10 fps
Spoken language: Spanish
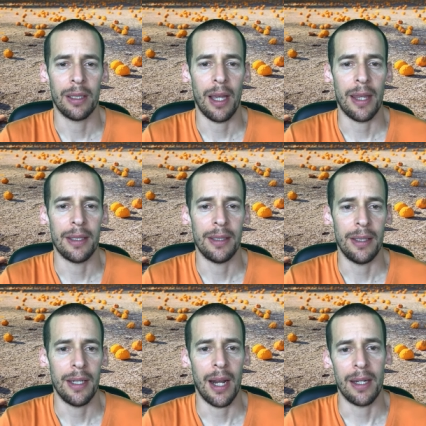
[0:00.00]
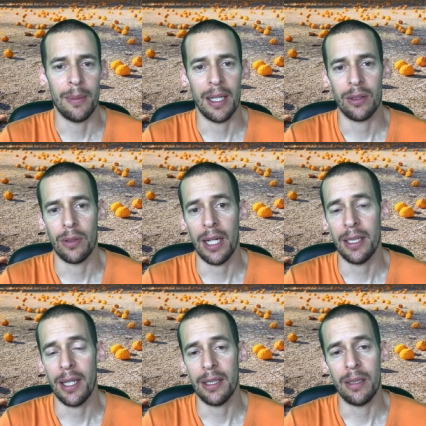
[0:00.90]
a decidir a nivel nacional
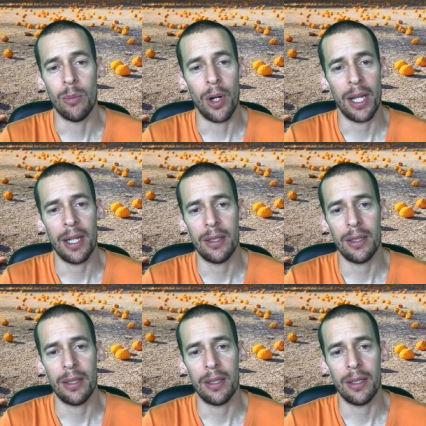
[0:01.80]
es si Morena